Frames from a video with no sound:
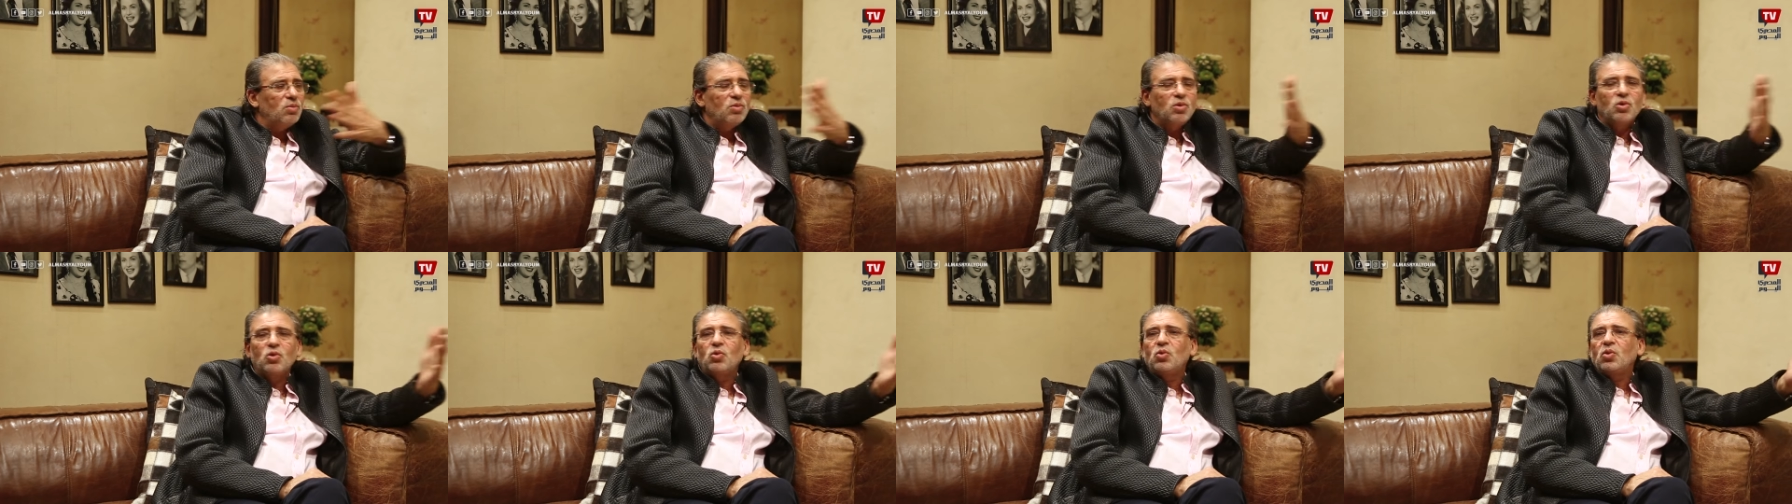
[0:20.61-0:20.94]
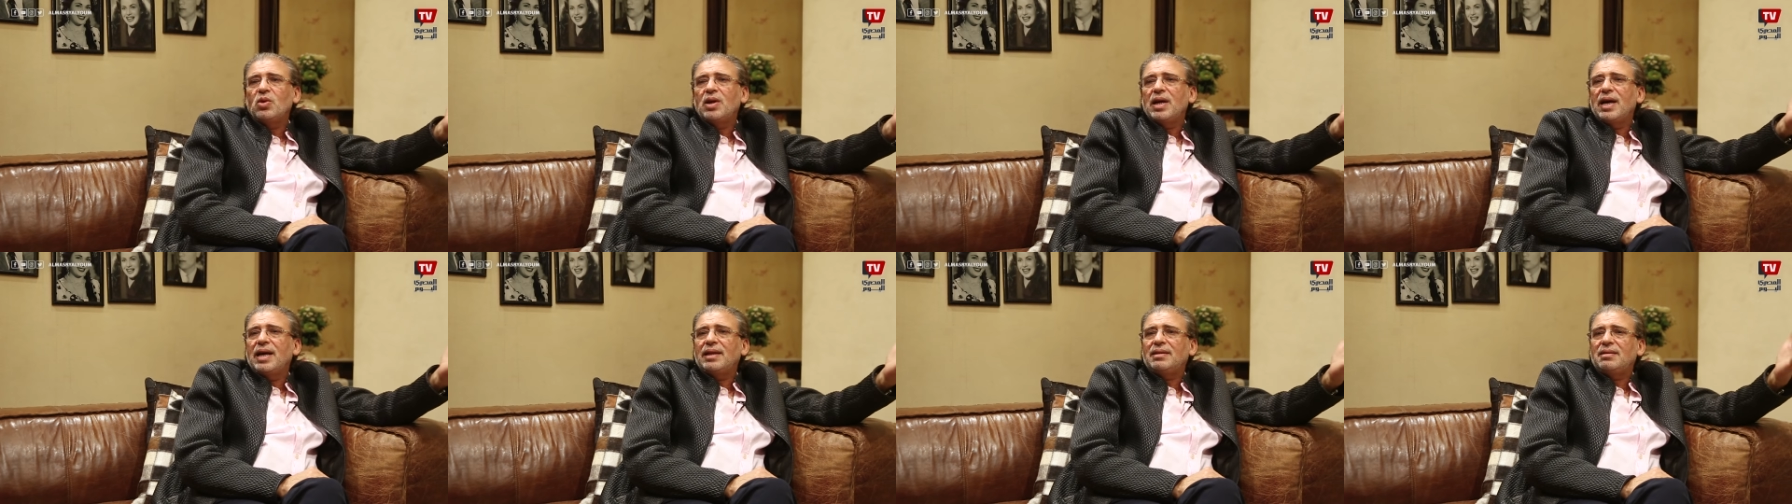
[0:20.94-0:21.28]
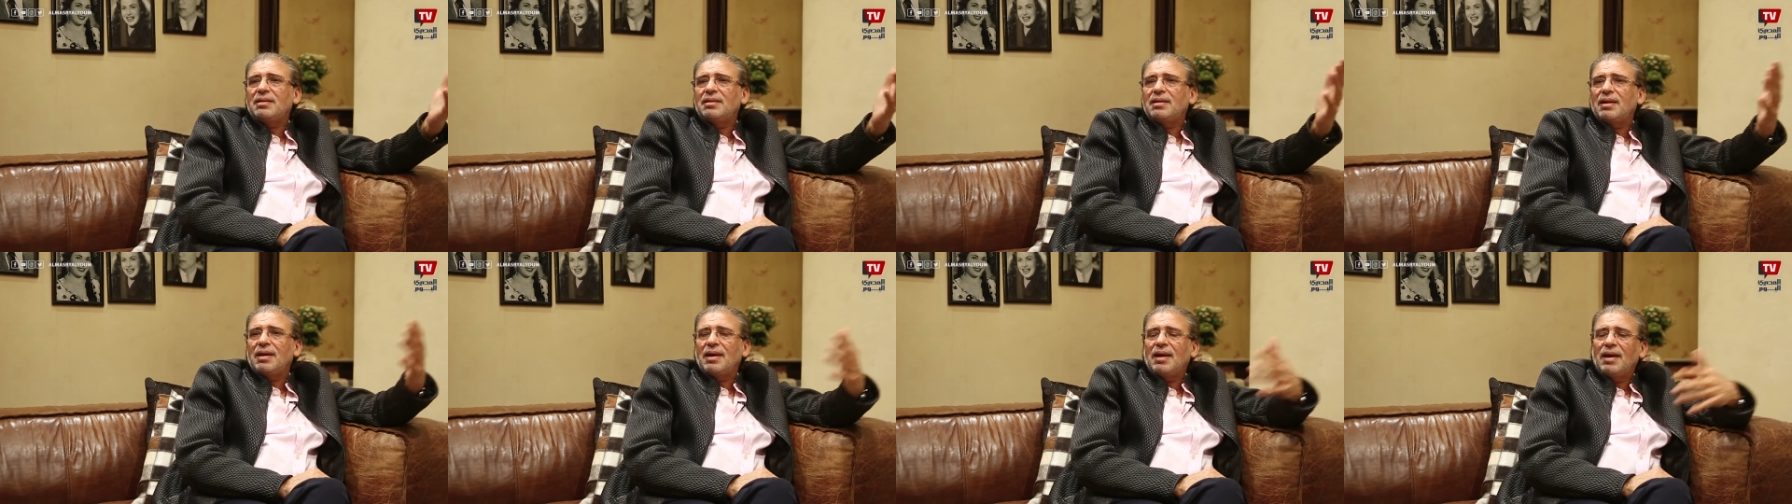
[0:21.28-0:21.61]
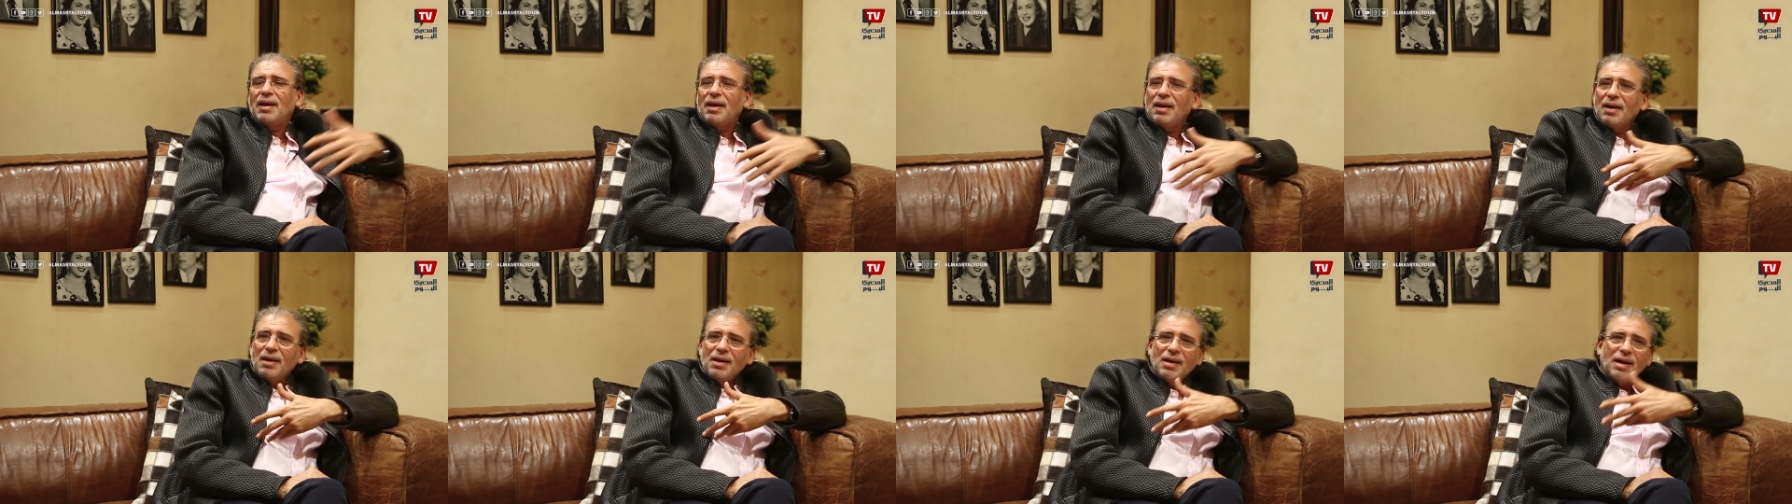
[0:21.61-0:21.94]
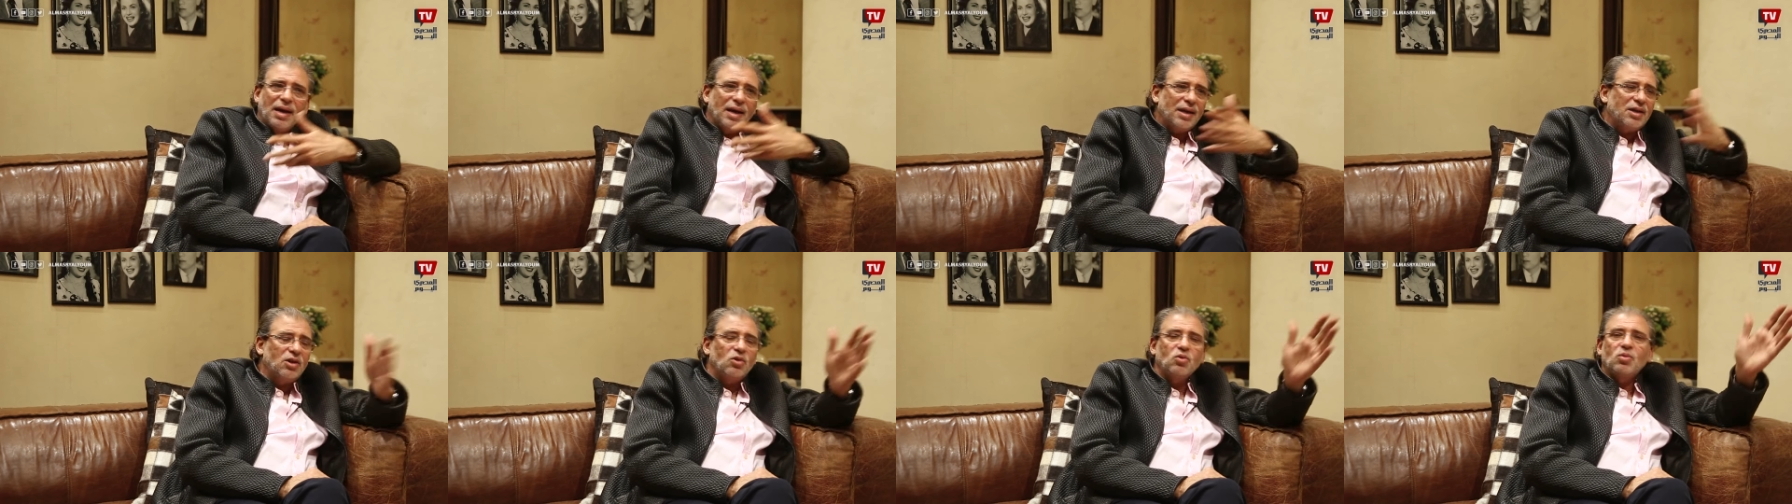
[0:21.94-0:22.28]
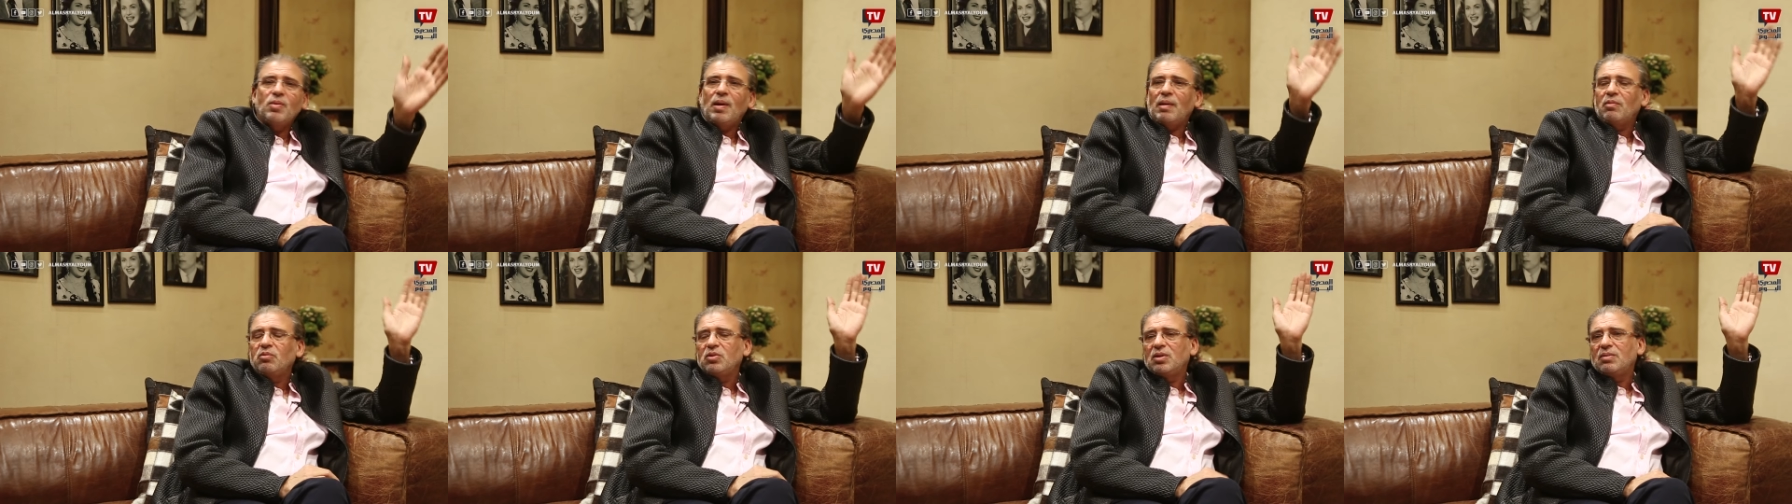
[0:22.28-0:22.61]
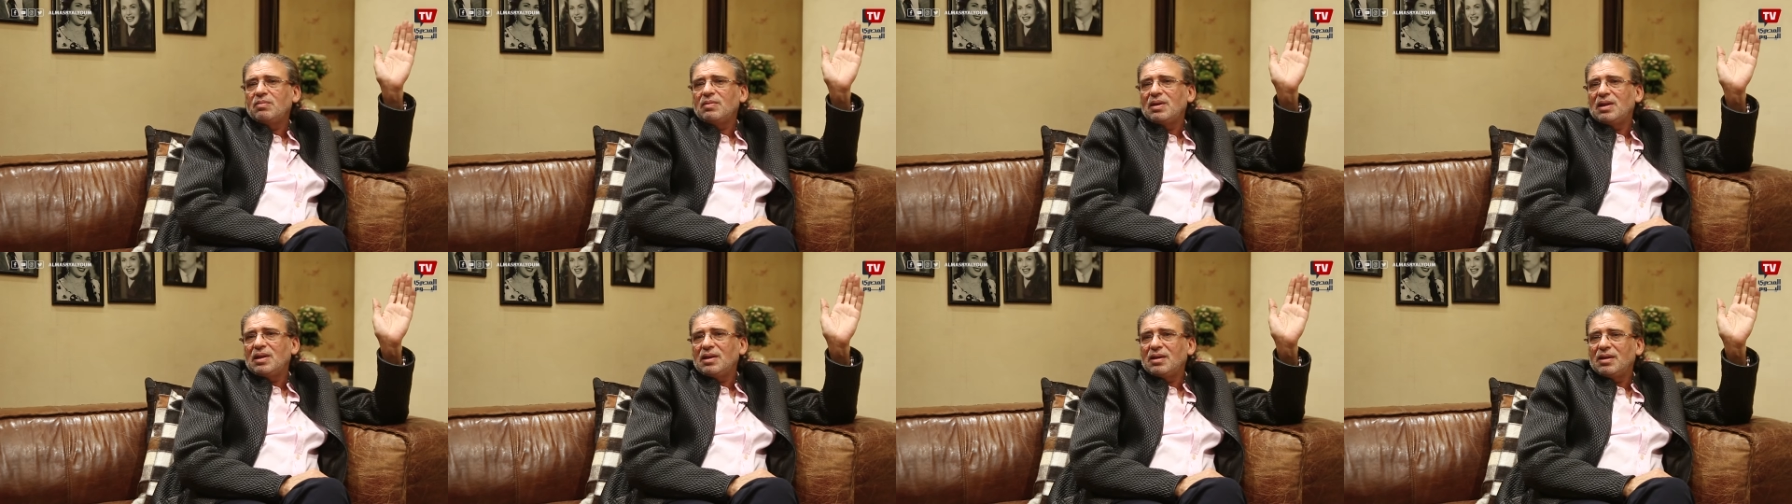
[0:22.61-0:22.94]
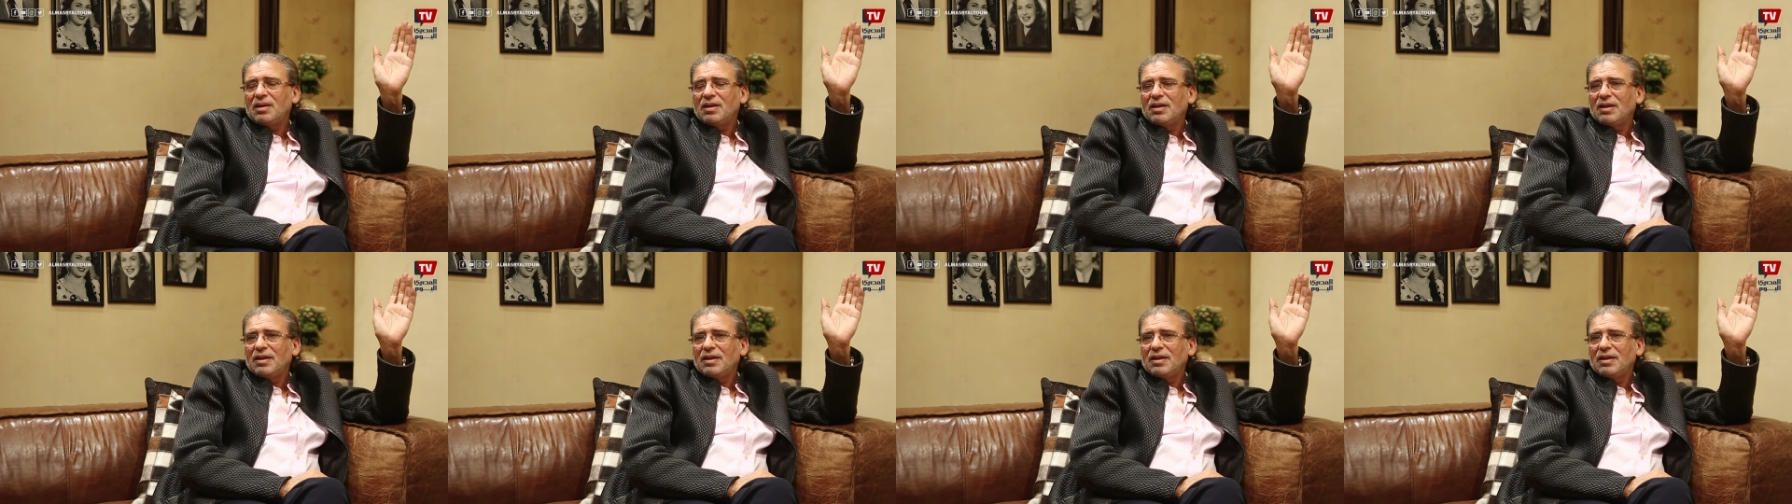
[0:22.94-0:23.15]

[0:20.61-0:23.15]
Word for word: مونولوجات آه، اكنه محمود المليكي